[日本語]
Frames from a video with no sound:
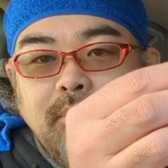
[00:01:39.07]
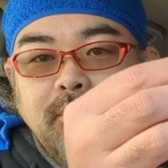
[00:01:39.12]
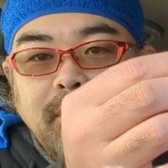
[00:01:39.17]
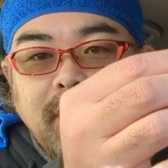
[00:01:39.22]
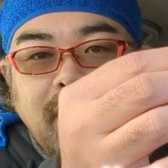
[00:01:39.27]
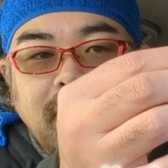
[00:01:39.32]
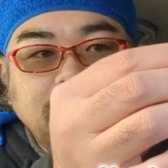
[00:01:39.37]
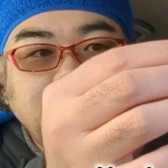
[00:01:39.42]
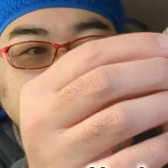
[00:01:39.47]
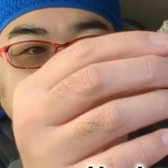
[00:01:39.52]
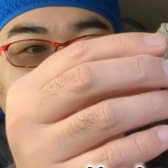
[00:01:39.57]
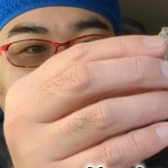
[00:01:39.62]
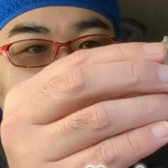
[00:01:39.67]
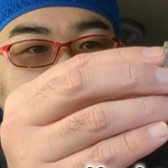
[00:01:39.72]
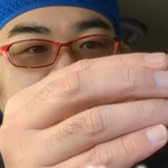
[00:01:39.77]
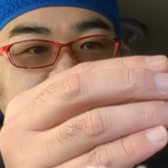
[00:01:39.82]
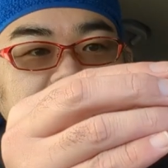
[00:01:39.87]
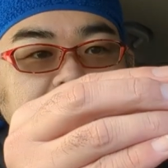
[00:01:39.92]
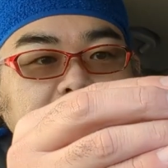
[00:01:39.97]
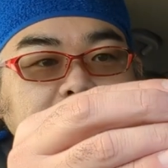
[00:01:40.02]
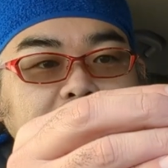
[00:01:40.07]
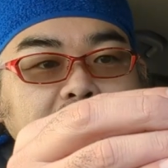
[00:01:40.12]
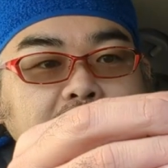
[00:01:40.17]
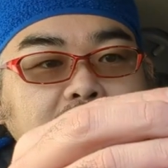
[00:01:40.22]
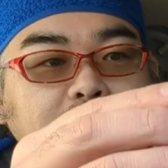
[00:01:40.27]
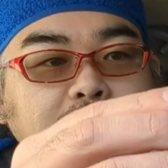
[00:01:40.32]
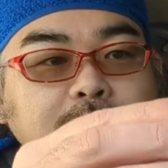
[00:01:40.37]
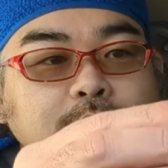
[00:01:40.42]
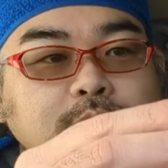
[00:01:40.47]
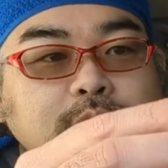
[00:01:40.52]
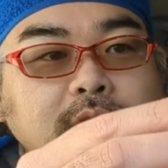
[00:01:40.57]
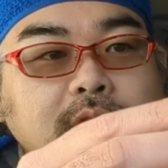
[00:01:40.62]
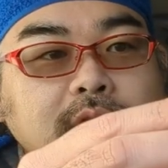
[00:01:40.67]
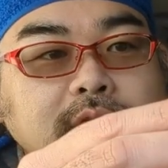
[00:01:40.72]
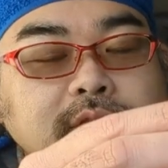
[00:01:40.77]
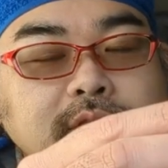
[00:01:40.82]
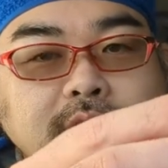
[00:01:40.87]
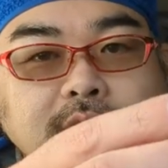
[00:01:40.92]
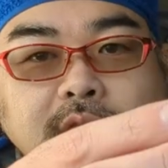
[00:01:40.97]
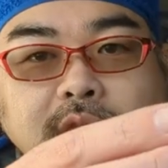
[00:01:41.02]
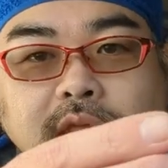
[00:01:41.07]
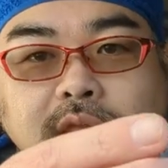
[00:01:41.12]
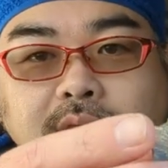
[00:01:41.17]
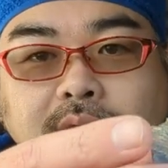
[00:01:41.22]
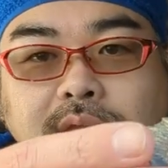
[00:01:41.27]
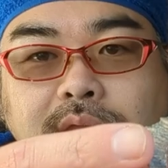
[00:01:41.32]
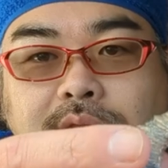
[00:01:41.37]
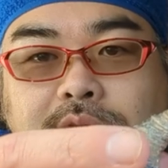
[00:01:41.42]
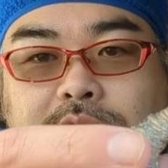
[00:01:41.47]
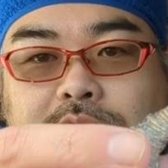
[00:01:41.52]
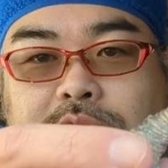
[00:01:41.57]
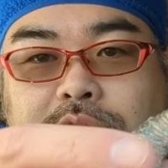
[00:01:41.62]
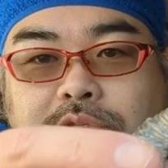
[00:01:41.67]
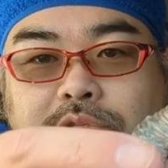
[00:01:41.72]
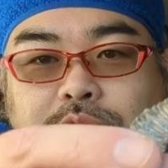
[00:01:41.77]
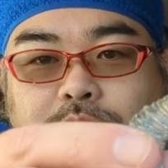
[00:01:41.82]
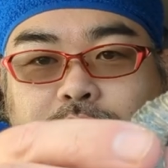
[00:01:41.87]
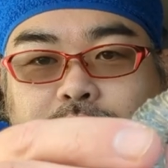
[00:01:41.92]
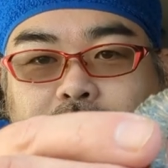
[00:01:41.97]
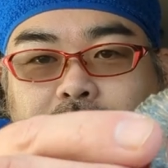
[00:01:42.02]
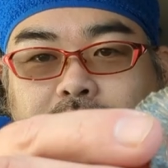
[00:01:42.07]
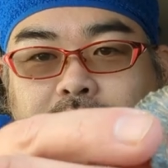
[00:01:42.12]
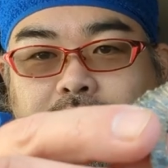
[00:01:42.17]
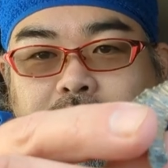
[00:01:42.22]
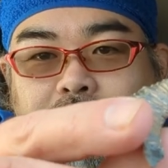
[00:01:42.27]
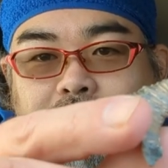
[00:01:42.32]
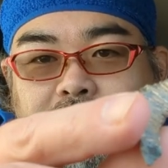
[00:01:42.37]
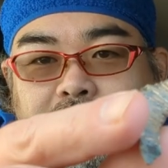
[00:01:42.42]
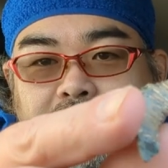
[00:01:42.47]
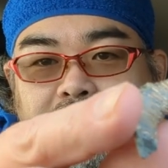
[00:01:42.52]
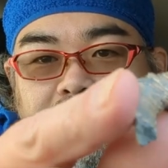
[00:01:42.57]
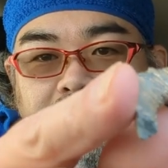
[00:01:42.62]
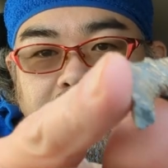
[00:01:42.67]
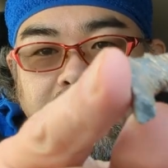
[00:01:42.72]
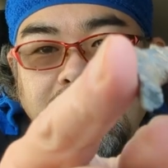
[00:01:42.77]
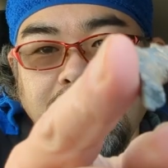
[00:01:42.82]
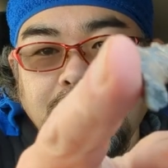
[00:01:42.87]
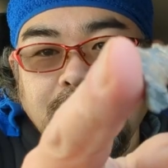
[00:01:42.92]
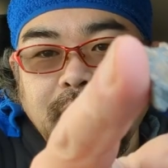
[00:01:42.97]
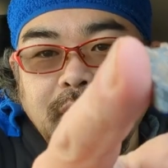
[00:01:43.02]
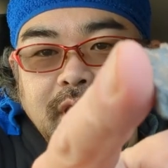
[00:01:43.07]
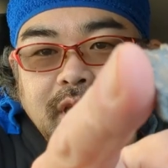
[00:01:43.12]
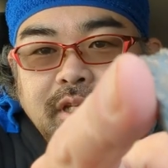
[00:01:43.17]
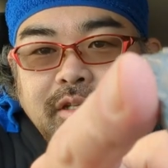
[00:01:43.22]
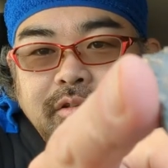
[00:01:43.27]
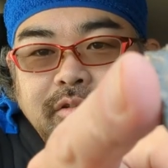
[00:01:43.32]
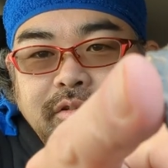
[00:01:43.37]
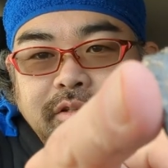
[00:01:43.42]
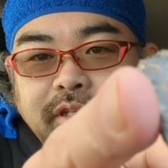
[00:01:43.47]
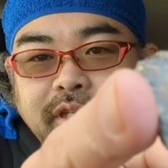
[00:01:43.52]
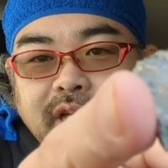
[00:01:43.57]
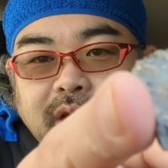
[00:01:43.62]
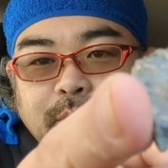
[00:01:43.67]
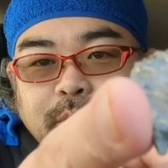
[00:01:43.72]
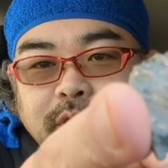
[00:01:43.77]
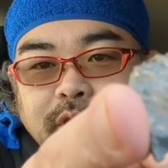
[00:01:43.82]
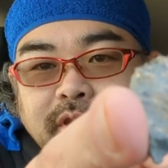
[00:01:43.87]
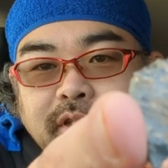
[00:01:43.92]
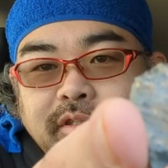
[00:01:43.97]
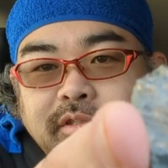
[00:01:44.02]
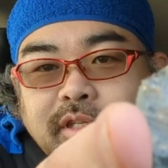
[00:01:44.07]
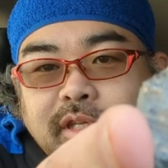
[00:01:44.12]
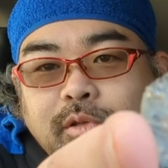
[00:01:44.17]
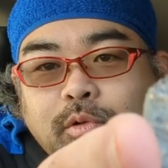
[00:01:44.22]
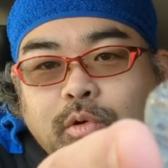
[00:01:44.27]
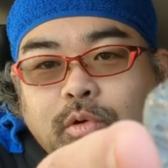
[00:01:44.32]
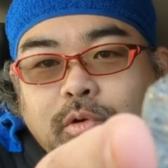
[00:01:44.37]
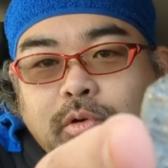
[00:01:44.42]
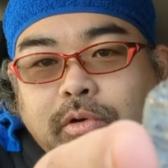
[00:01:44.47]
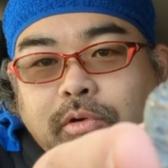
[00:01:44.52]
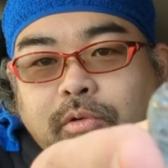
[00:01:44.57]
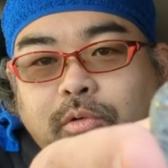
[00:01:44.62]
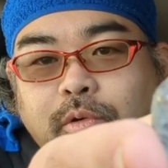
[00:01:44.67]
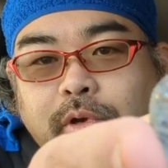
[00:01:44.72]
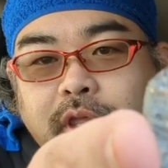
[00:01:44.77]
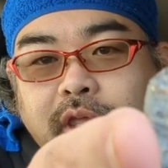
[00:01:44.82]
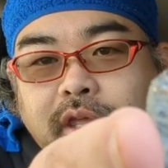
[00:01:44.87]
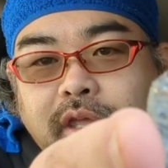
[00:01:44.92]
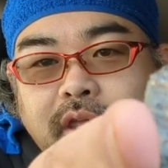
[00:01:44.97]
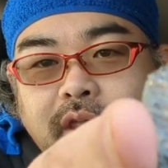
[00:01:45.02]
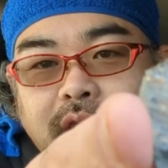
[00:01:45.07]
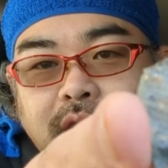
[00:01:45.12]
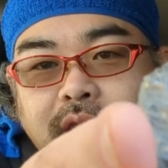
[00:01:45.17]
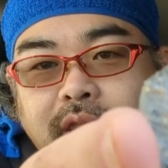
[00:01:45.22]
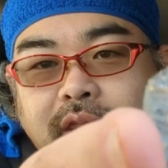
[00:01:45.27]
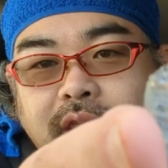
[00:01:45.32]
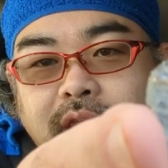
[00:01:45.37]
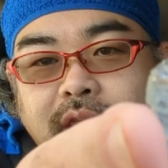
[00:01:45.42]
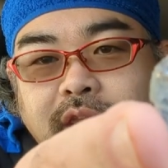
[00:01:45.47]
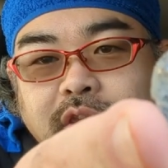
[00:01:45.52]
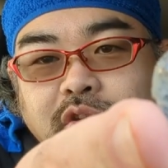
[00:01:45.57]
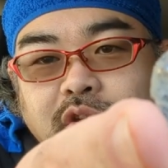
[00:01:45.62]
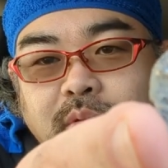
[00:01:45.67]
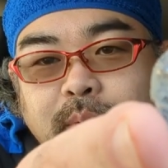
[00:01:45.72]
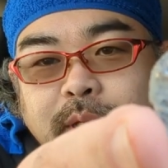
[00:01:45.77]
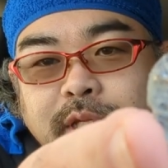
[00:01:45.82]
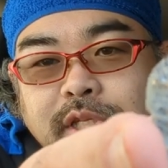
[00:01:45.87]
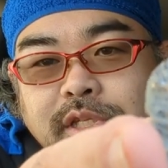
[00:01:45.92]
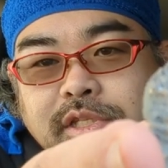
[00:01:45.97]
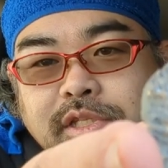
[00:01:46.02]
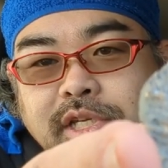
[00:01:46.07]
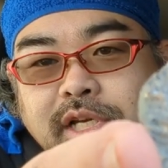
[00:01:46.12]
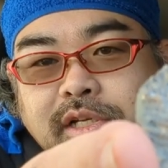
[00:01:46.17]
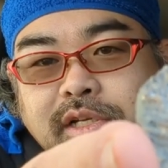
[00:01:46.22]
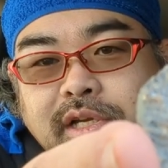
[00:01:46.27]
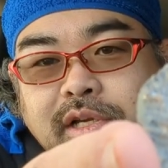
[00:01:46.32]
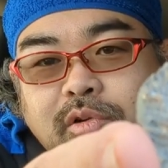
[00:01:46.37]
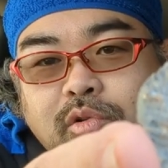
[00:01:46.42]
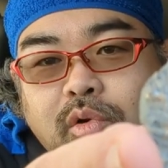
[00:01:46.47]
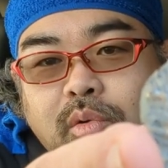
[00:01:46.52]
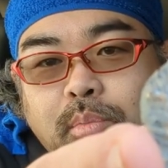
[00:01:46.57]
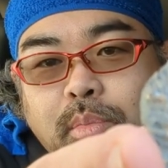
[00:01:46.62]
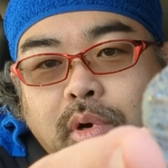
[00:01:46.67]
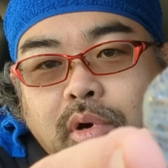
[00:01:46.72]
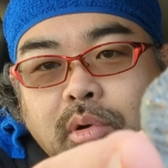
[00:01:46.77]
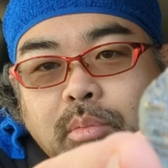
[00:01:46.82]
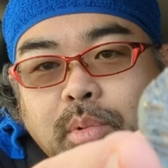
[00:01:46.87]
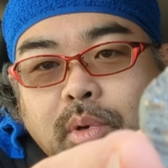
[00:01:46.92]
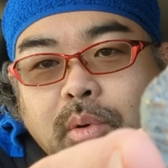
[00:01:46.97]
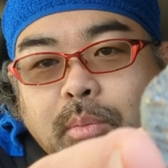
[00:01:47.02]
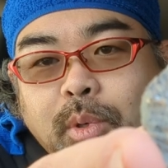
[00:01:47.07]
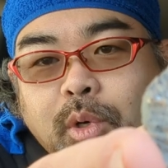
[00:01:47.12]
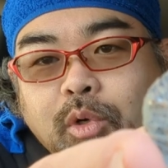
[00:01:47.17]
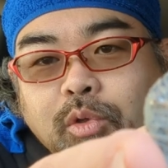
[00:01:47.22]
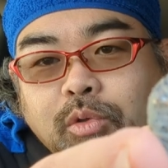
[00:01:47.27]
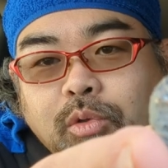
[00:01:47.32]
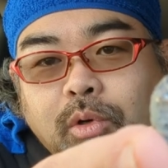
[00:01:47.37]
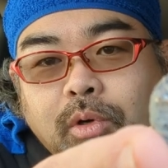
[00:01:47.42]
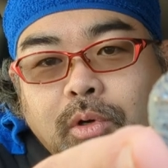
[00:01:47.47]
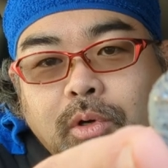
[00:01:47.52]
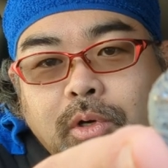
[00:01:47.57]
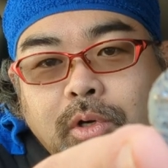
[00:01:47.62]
まあ、それと同じハイファントセラスで、ちょっとね、見にくいかもしれないんですけど、これ、えー、表面に若干こう、ポコポコポコと